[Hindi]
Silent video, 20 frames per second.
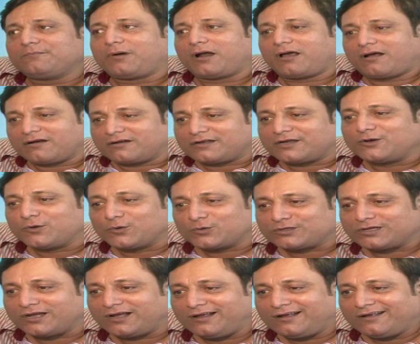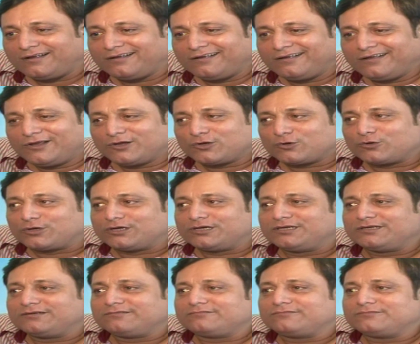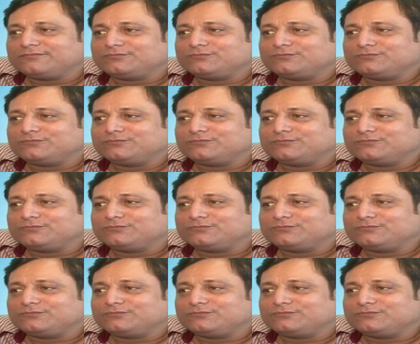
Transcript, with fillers: बड़ा कठिन होता है क्योंकि